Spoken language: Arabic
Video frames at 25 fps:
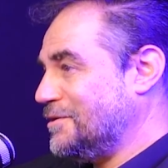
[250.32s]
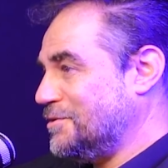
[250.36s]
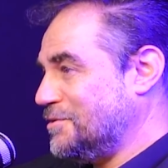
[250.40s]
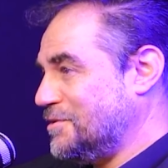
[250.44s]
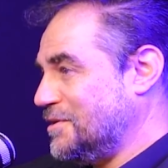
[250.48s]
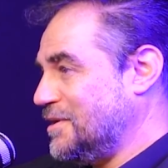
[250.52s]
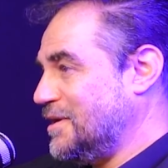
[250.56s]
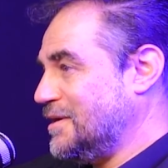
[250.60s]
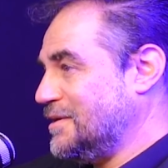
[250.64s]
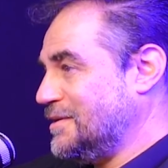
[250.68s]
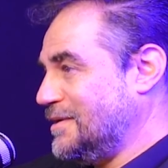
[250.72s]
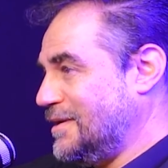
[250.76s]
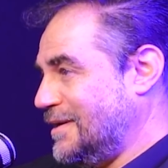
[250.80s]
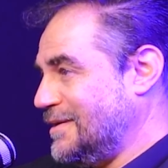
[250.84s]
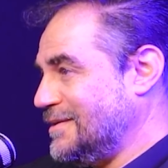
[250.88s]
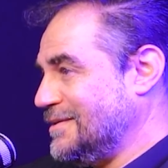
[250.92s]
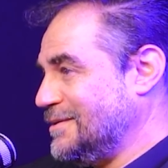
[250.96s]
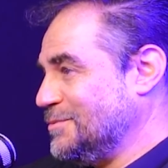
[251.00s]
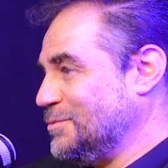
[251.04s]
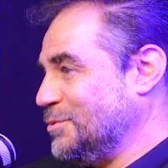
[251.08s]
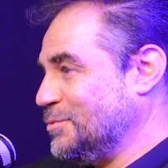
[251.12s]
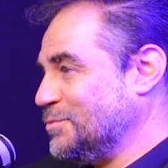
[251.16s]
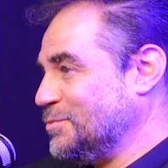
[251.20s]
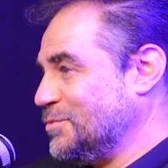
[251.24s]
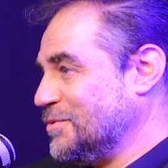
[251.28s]
اه يعني عادي
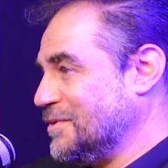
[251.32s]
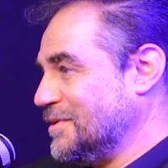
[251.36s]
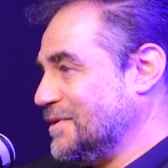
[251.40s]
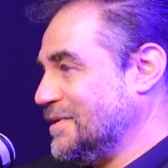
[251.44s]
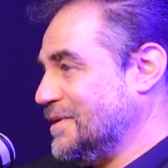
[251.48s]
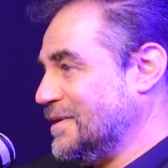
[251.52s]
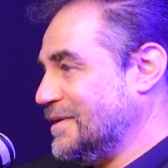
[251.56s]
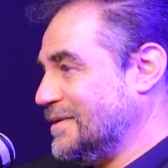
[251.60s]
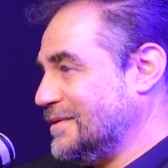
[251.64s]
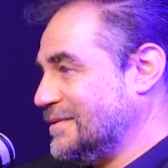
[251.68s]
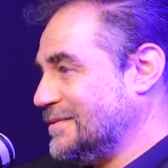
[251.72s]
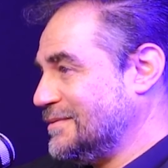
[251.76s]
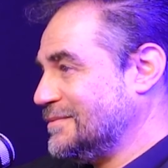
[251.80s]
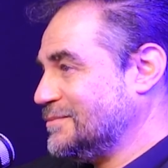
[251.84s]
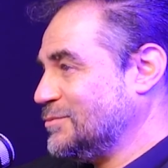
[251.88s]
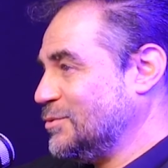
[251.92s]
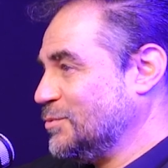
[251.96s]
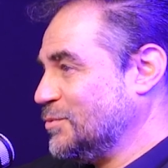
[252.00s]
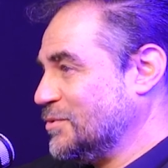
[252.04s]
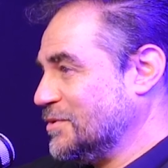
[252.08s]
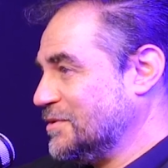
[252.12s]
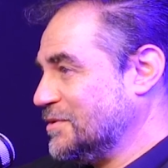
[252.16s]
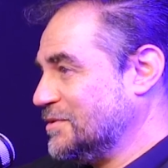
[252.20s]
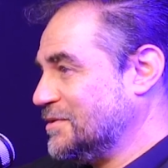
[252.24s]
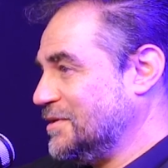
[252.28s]
ممكن يعني لا ممكن,
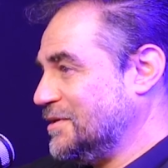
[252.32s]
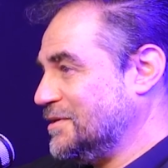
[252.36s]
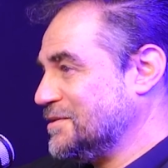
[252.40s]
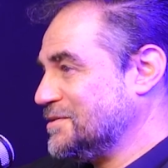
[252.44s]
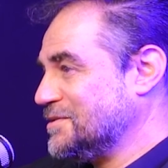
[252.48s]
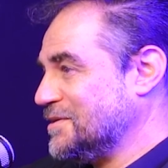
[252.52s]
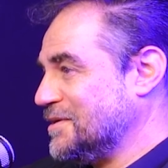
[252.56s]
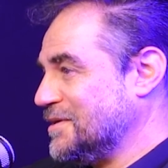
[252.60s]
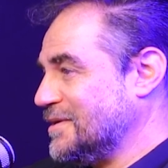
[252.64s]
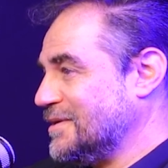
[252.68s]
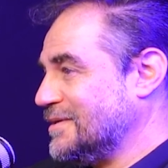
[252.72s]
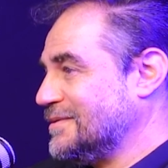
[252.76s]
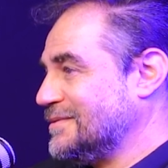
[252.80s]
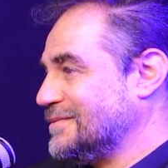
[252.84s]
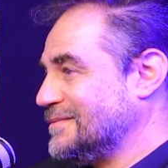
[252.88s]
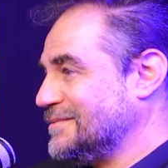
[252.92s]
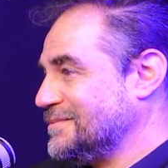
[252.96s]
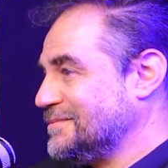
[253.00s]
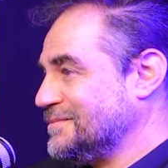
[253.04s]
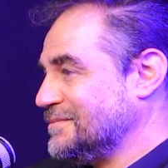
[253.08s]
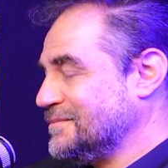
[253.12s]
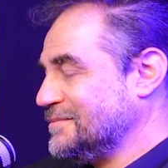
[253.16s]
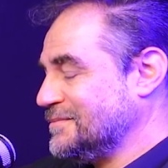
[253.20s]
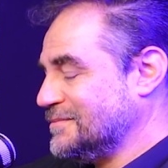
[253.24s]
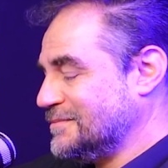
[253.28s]
ممكن تحصل يعني لا
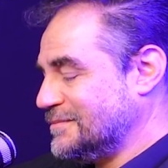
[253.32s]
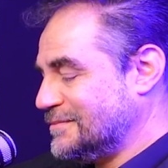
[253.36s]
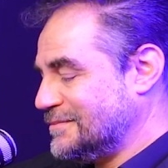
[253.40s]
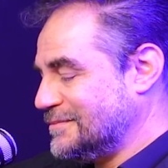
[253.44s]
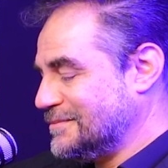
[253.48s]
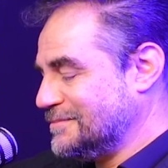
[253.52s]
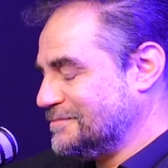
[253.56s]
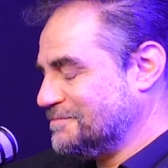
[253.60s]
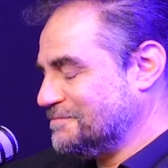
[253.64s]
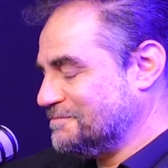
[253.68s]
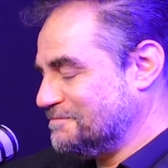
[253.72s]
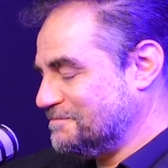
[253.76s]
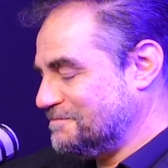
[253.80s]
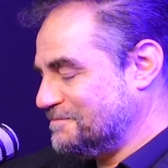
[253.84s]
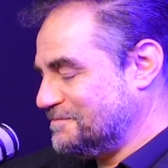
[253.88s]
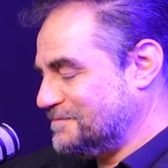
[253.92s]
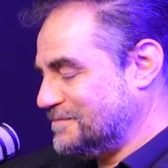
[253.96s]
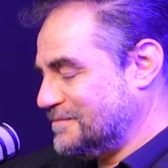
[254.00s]
ممكن مم.